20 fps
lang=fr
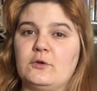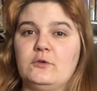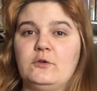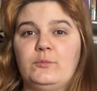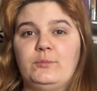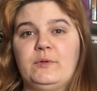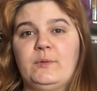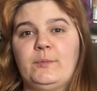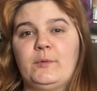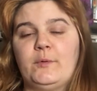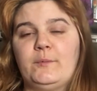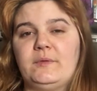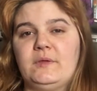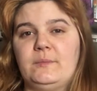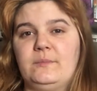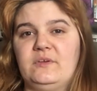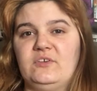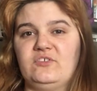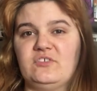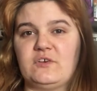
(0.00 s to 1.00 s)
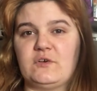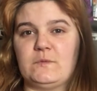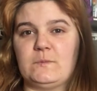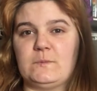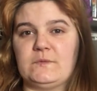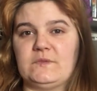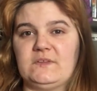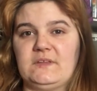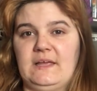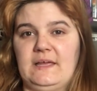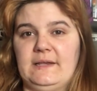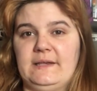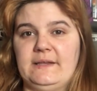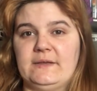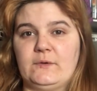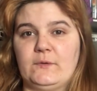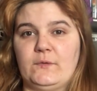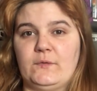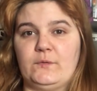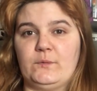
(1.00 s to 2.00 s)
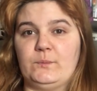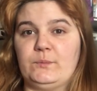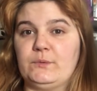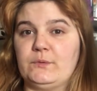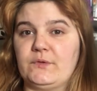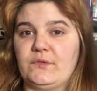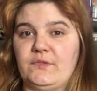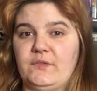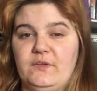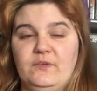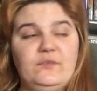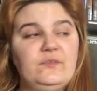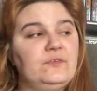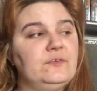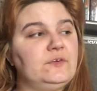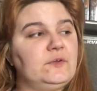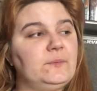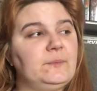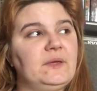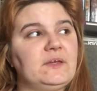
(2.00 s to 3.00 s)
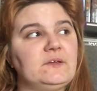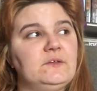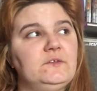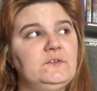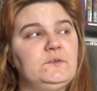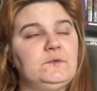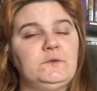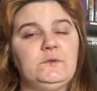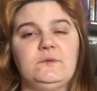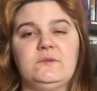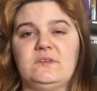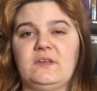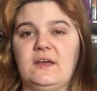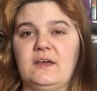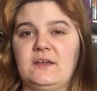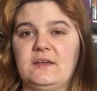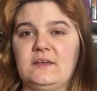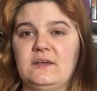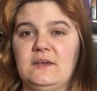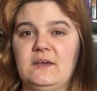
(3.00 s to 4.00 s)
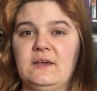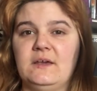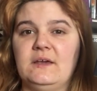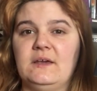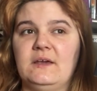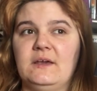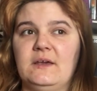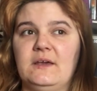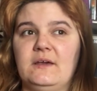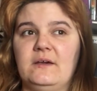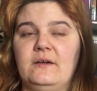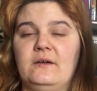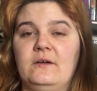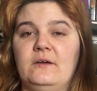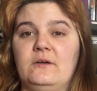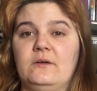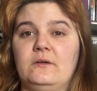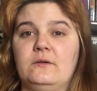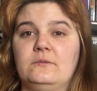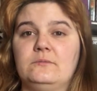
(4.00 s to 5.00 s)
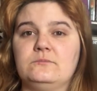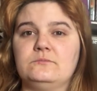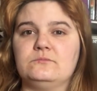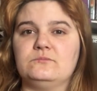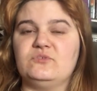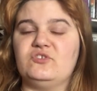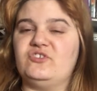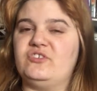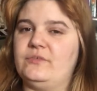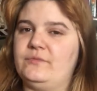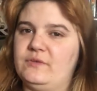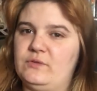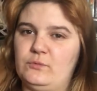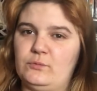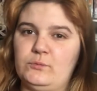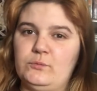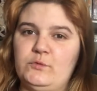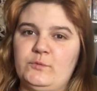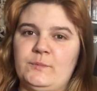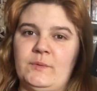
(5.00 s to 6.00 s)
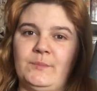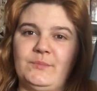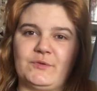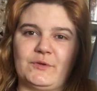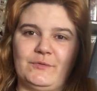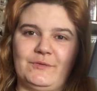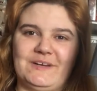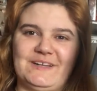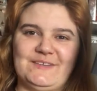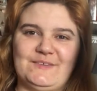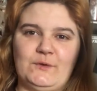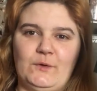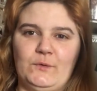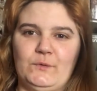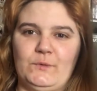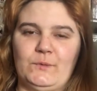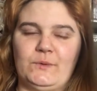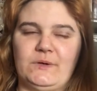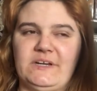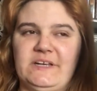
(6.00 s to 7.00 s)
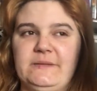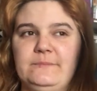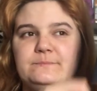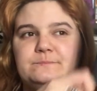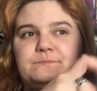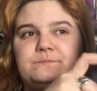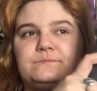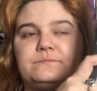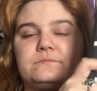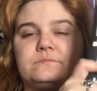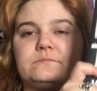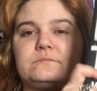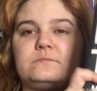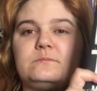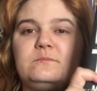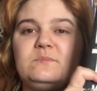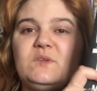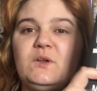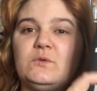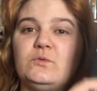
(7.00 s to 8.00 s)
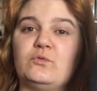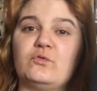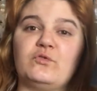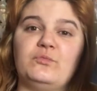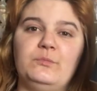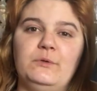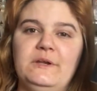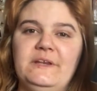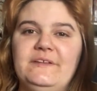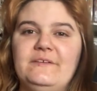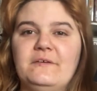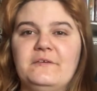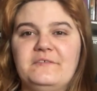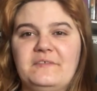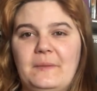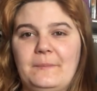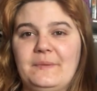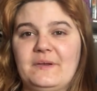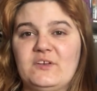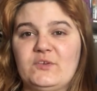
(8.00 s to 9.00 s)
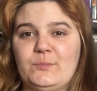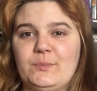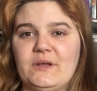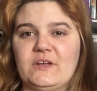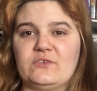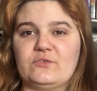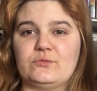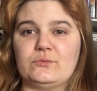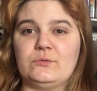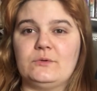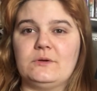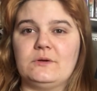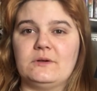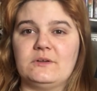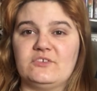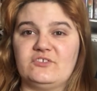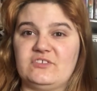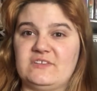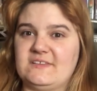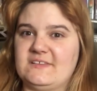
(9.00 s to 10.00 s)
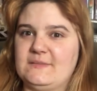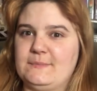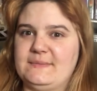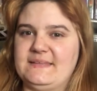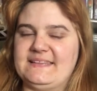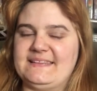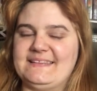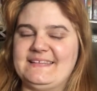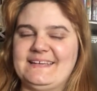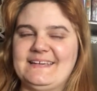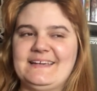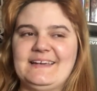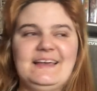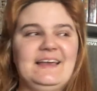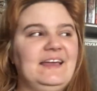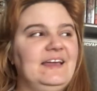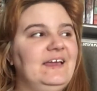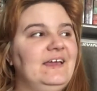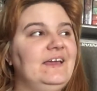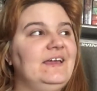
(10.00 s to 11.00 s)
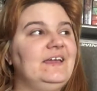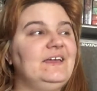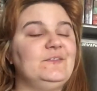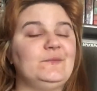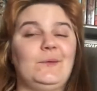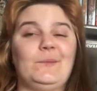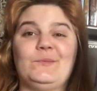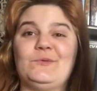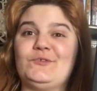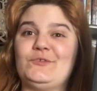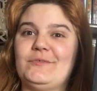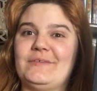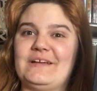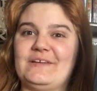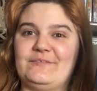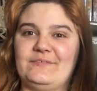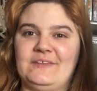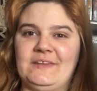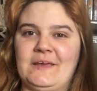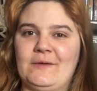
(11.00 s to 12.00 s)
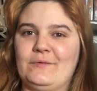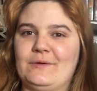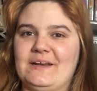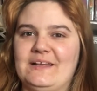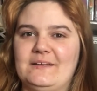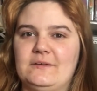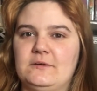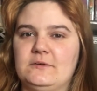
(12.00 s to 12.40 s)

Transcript: que depuis le 1er mai, j'ai commencé à lire The Book Thief de Marcus Tuzak. Euh, j'y vais tout doucement parce que voilà, c'est en anglais. Donc je me lis 20 euh, pages par jour, j'essaie de m'y tenir. Et normalement, je devrais finir euh,